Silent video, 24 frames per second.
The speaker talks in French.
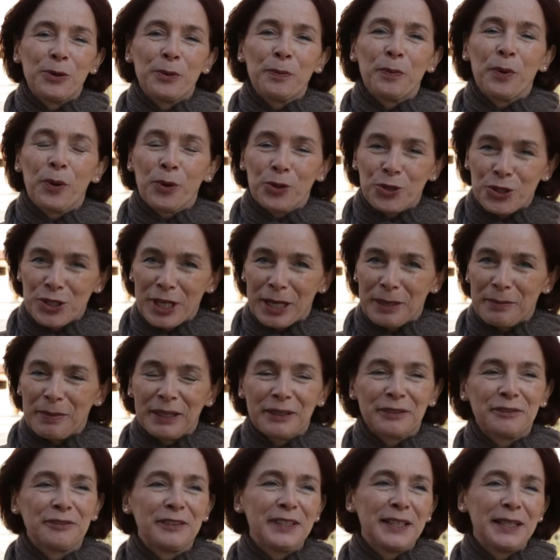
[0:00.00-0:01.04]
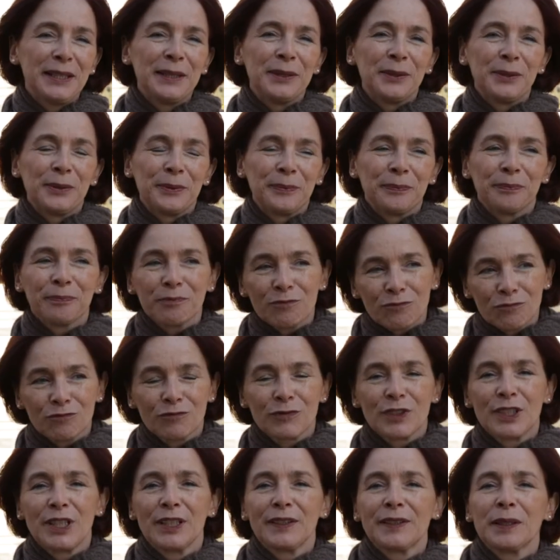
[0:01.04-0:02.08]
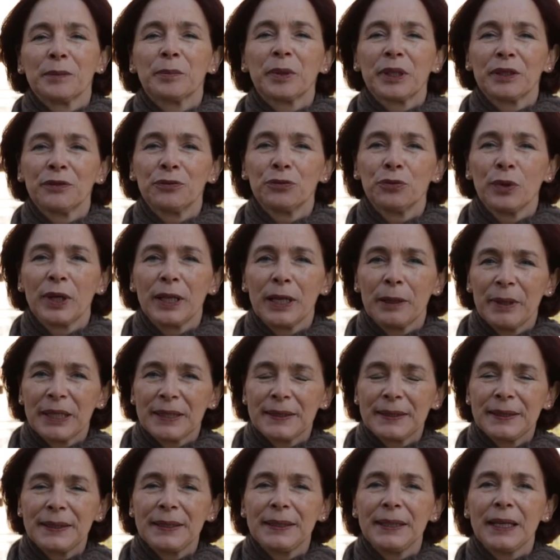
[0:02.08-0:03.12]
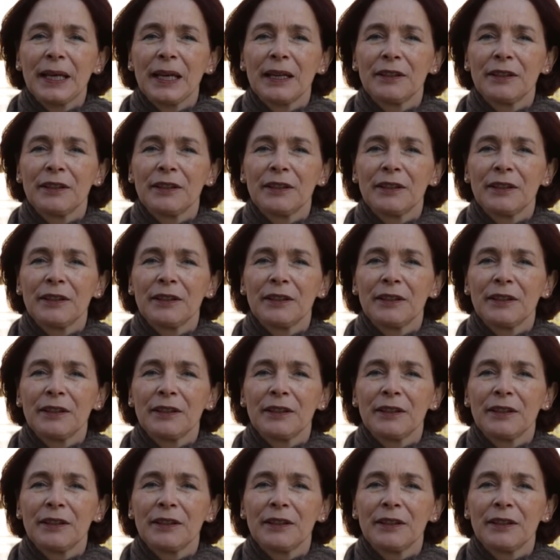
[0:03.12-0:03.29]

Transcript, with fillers: euh, proche d'Albertville, euh, qui était prévu à la bâtie,